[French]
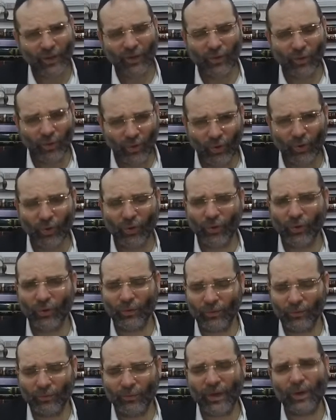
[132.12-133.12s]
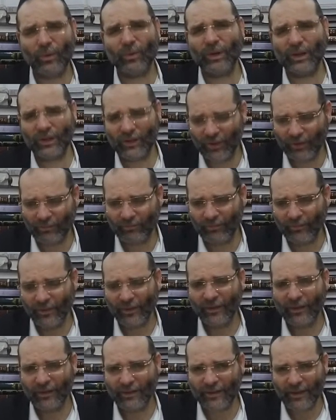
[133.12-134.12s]
que Baruch Hashem,
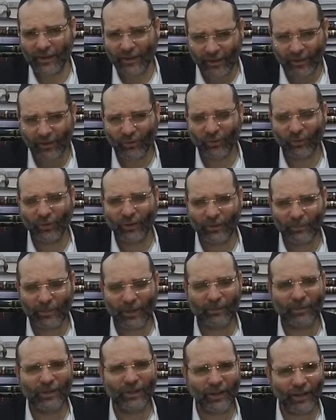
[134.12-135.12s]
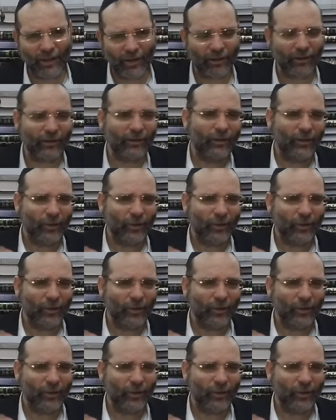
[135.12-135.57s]
Zakhinu, et même hier,